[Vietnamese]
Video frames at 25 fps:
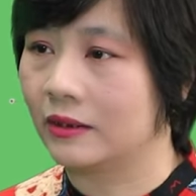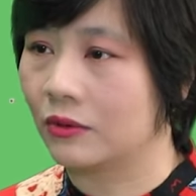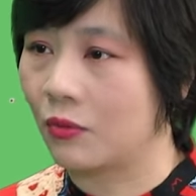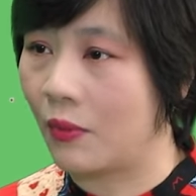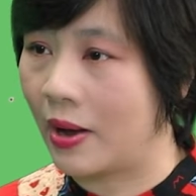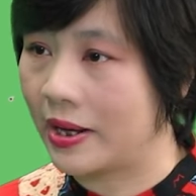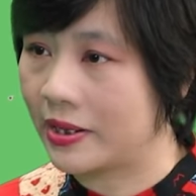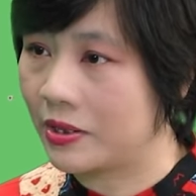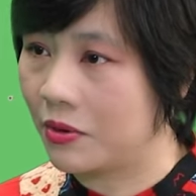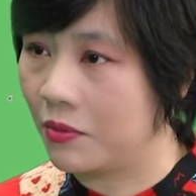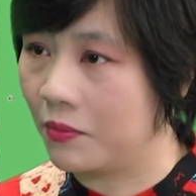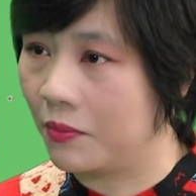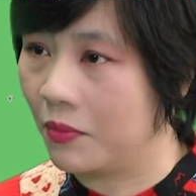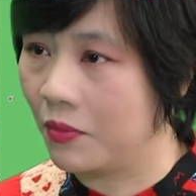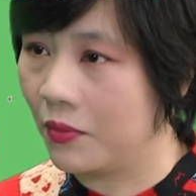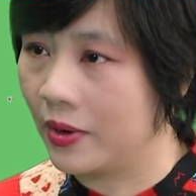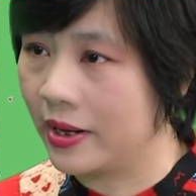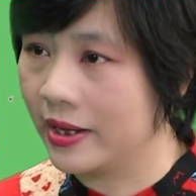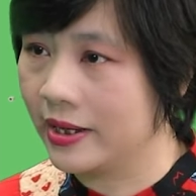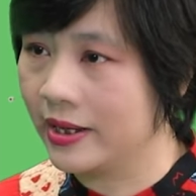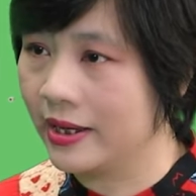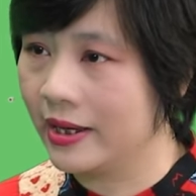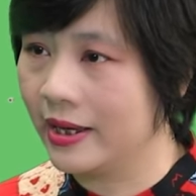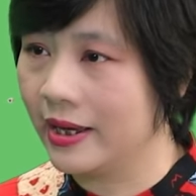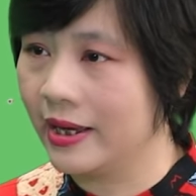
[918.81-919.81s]
quá nhiều
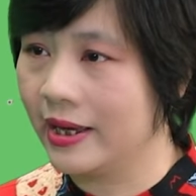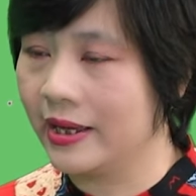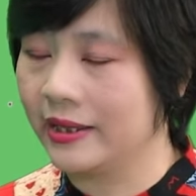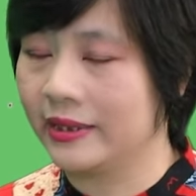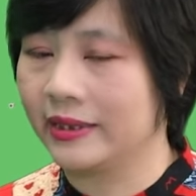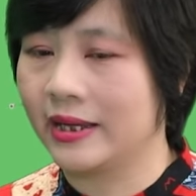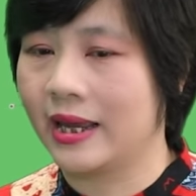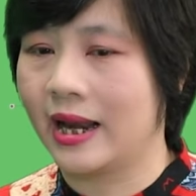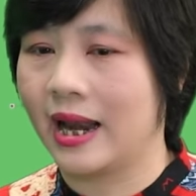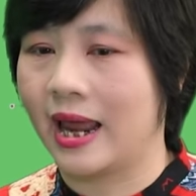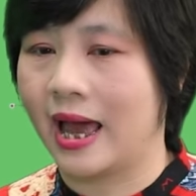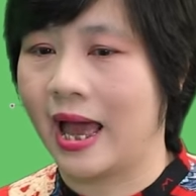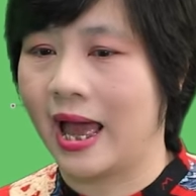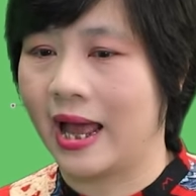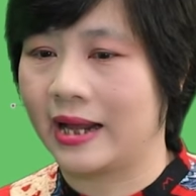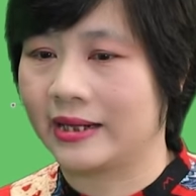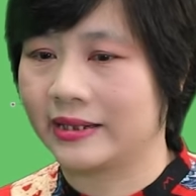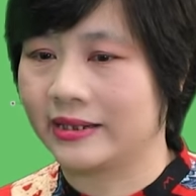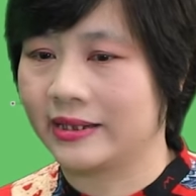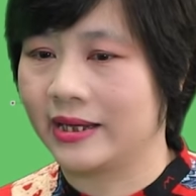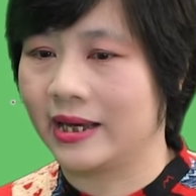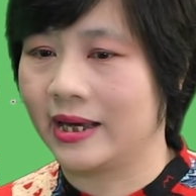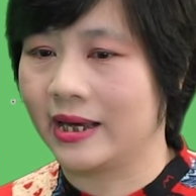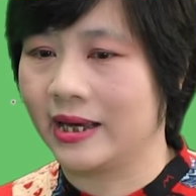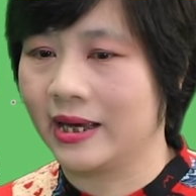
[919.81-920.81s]
muối nên là hạn
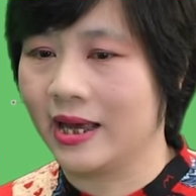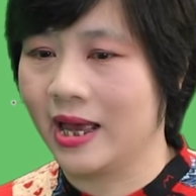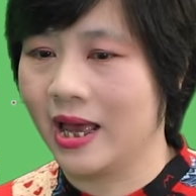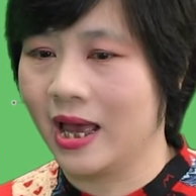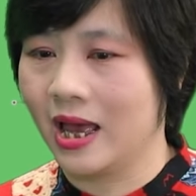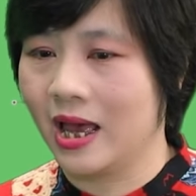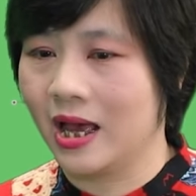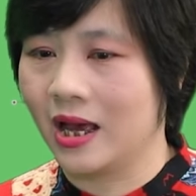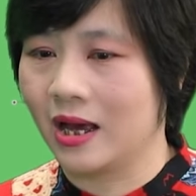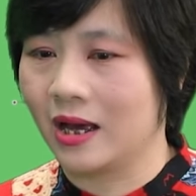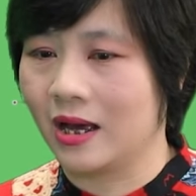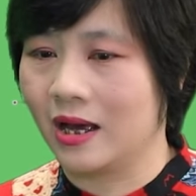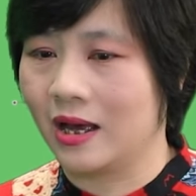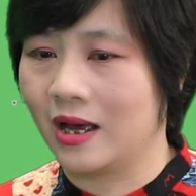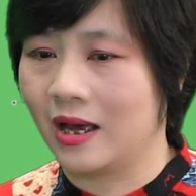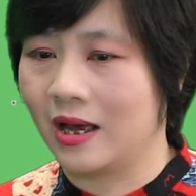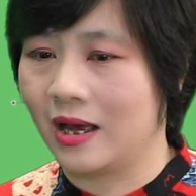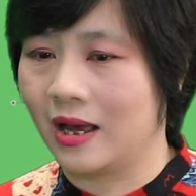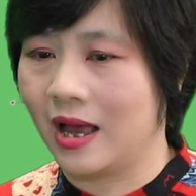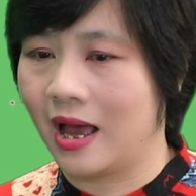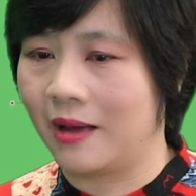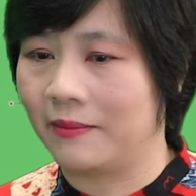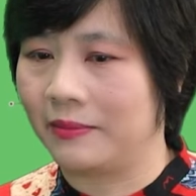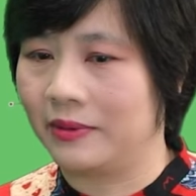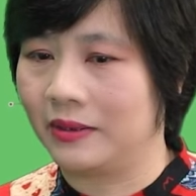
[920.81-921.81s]
chế à,
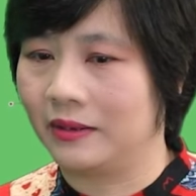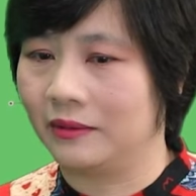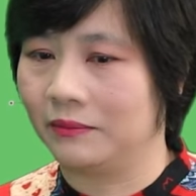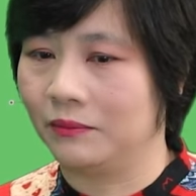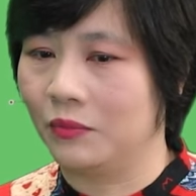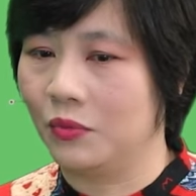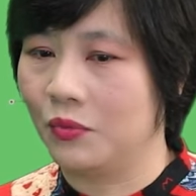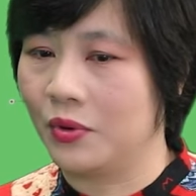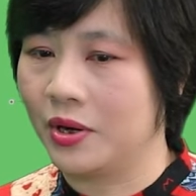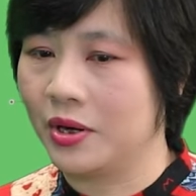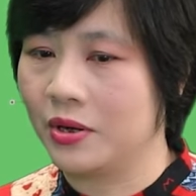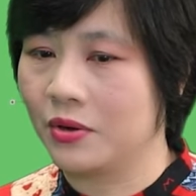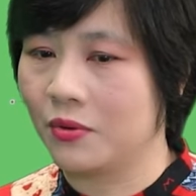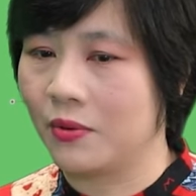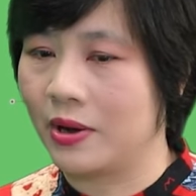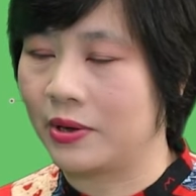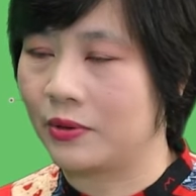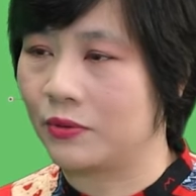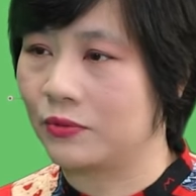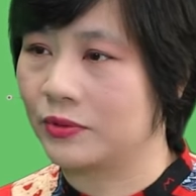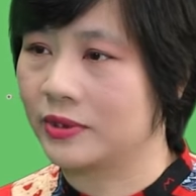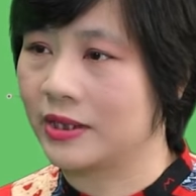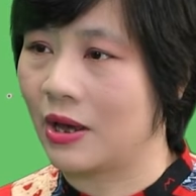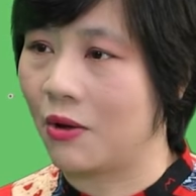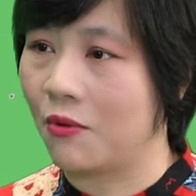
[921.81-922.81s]
hàm lượng muối nó khoảng
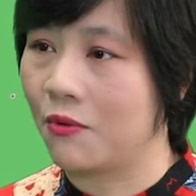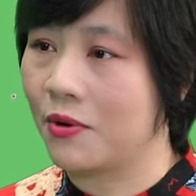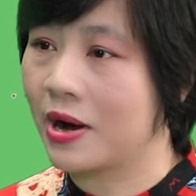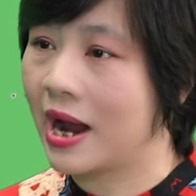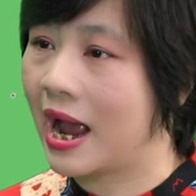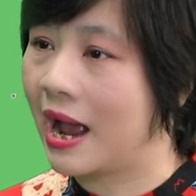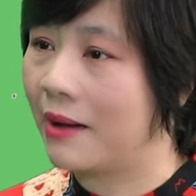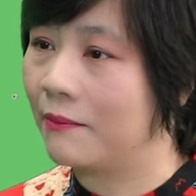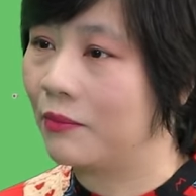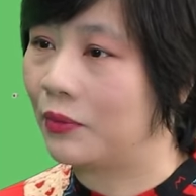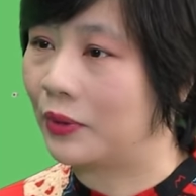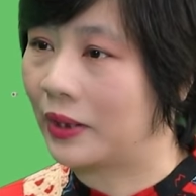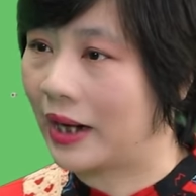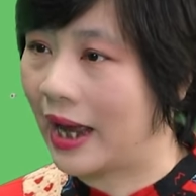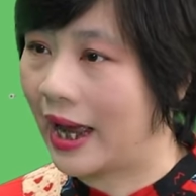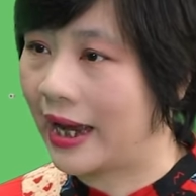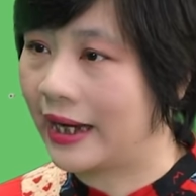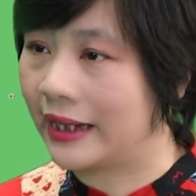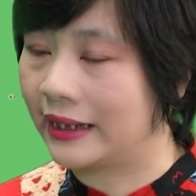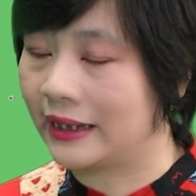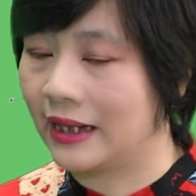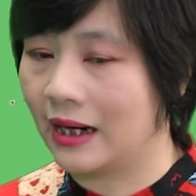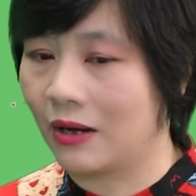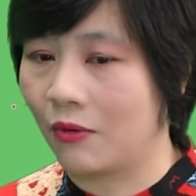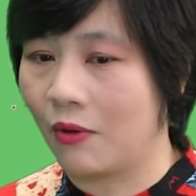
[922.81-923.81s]
độ 6 gram một
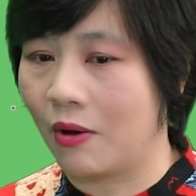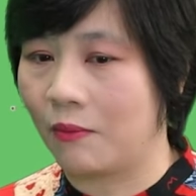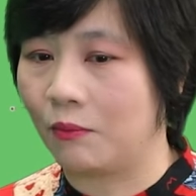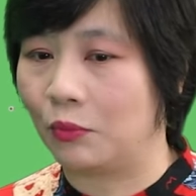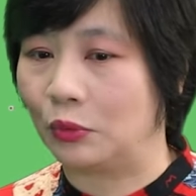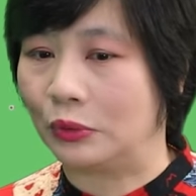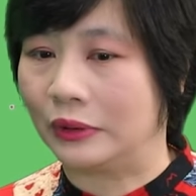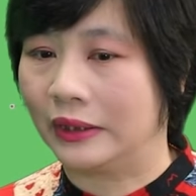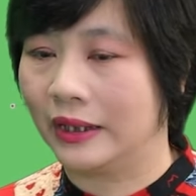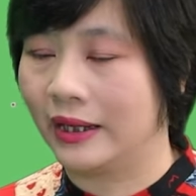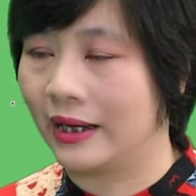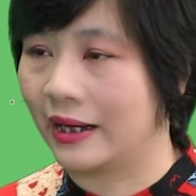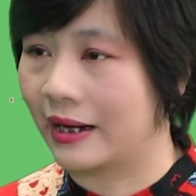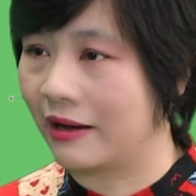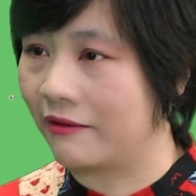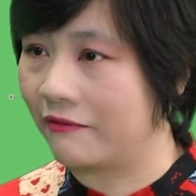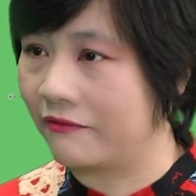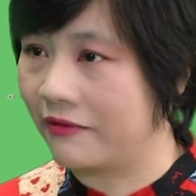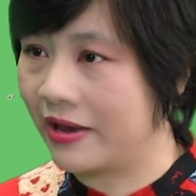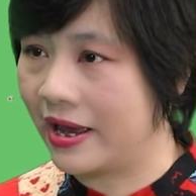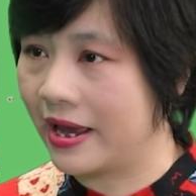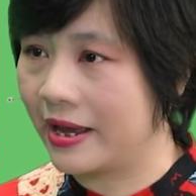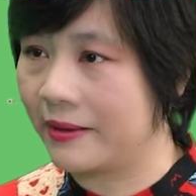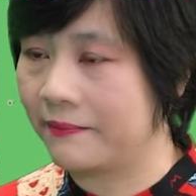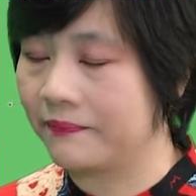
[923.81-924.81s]
ngày tức là khoảng một thìa cà
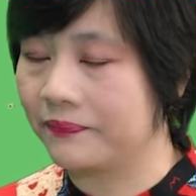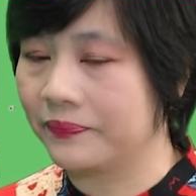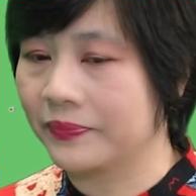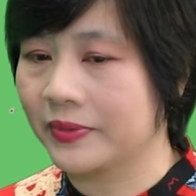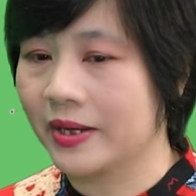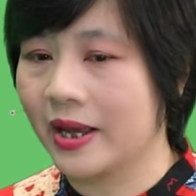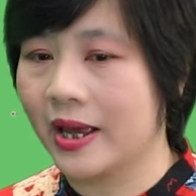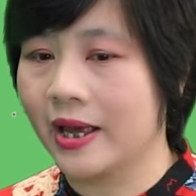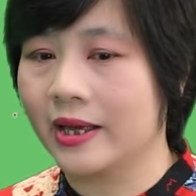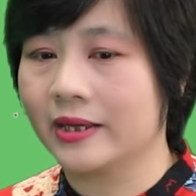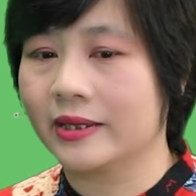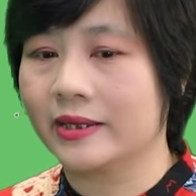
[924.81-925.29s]
phê ừ.